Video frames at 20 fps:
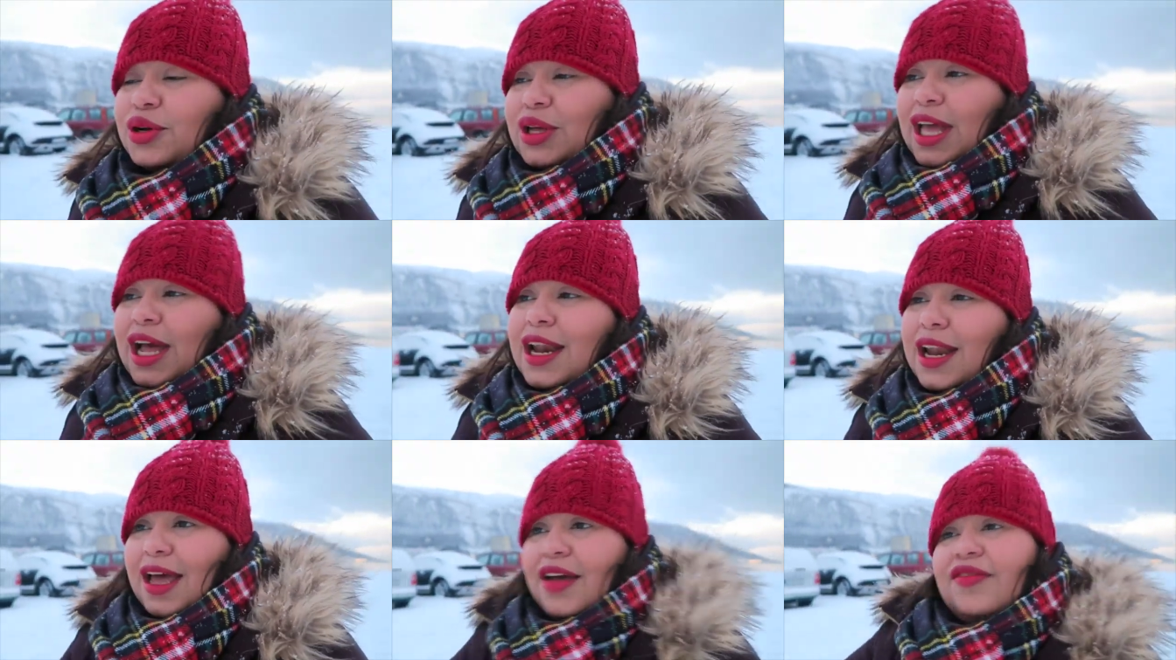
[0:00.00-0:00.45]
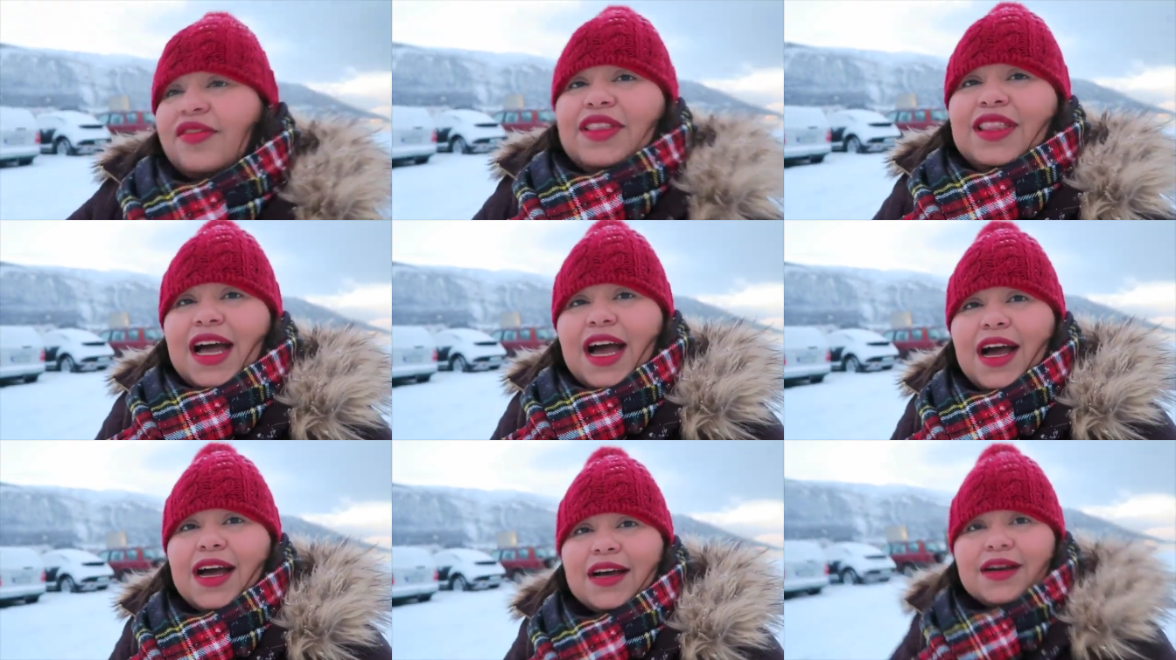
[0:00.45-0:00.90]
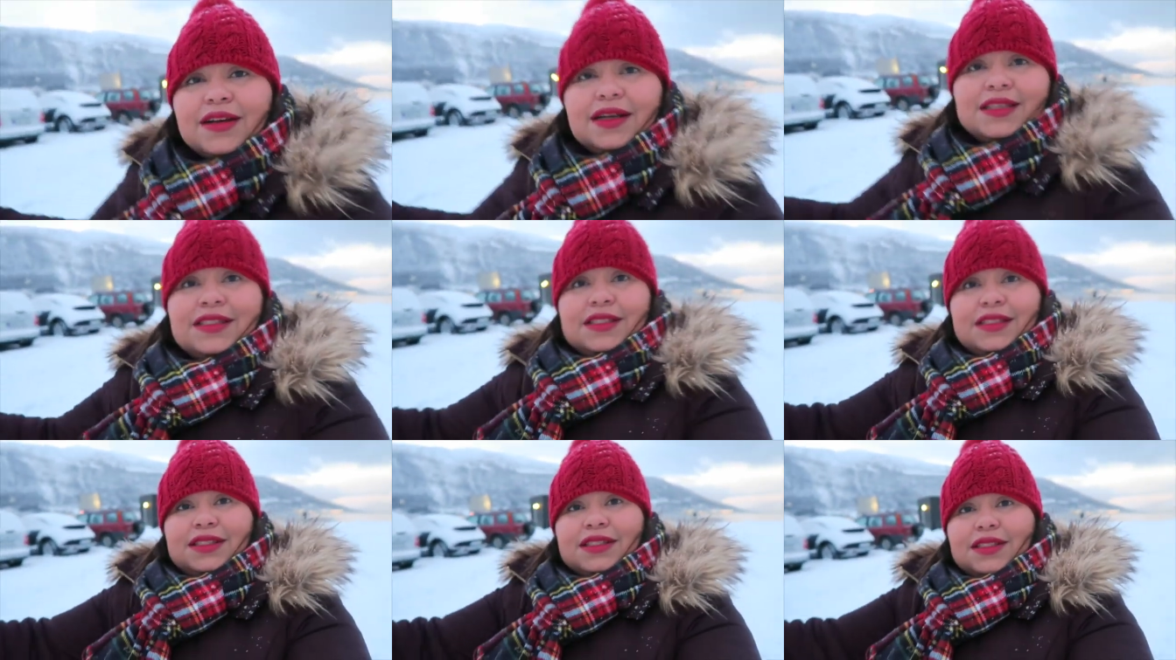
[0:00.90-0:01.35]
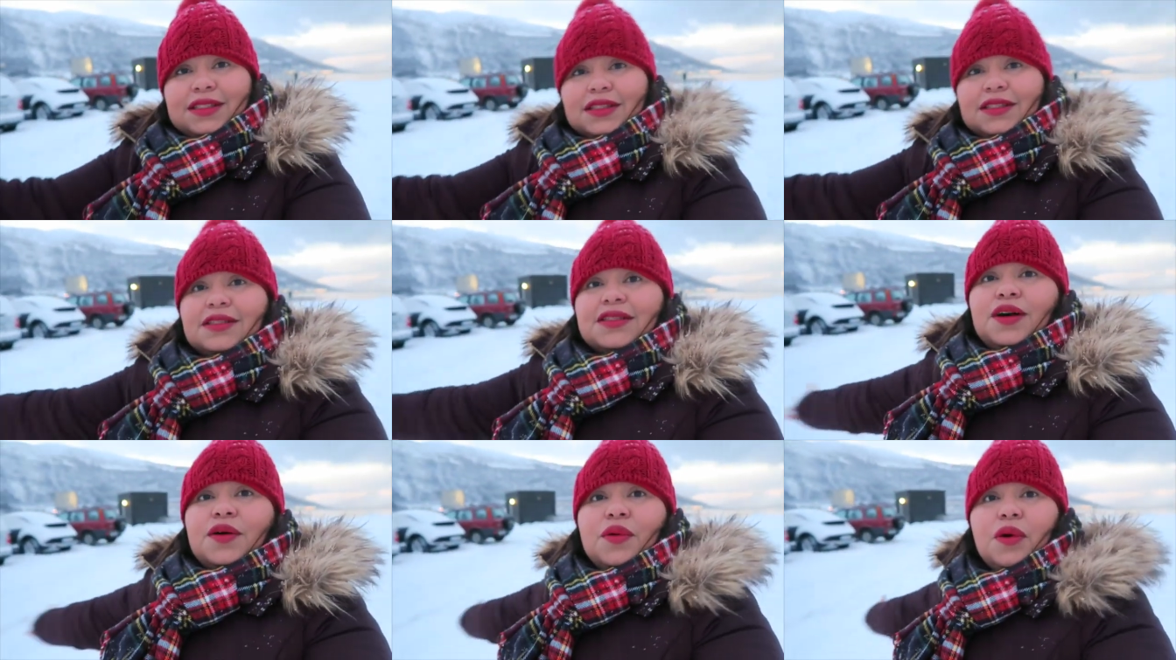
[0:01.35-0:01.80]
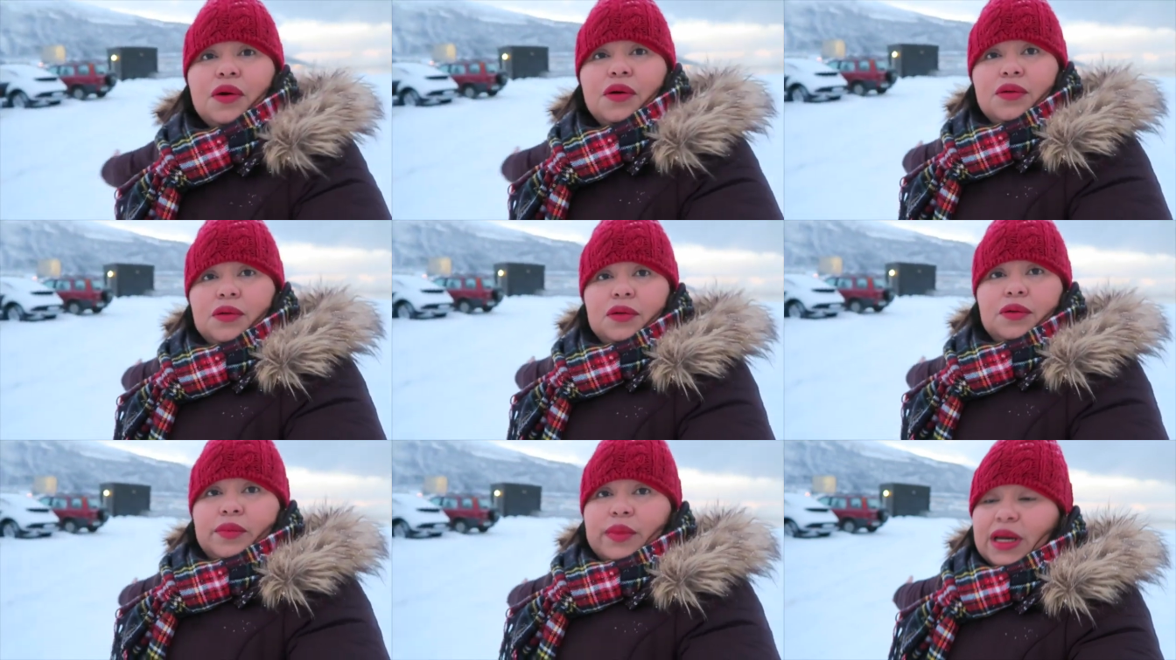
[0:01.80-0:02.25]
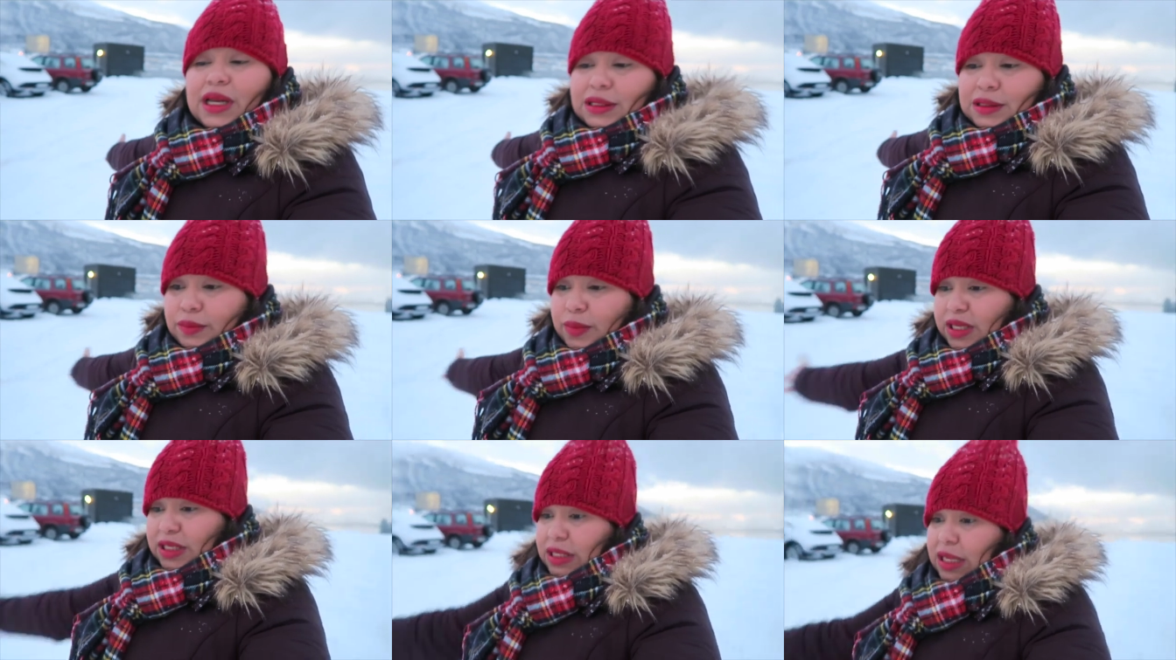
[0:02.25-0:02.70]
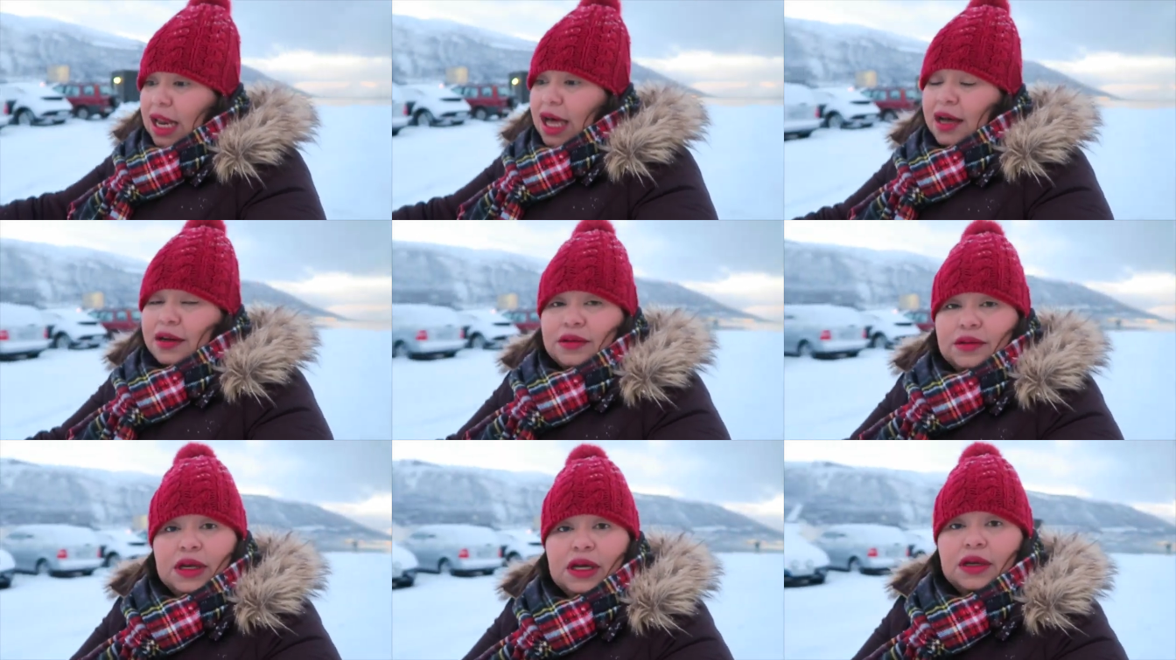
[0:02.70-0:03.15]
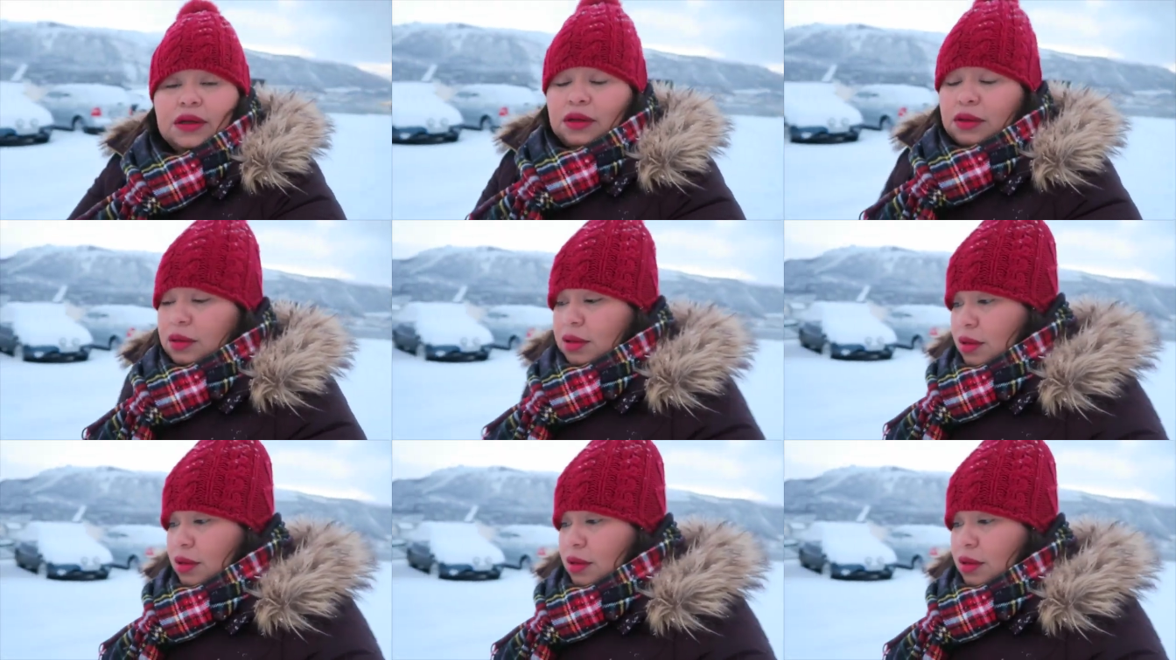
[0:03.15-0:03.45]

Porque a neve dá essa sensação, ó. Parece mais claro, né?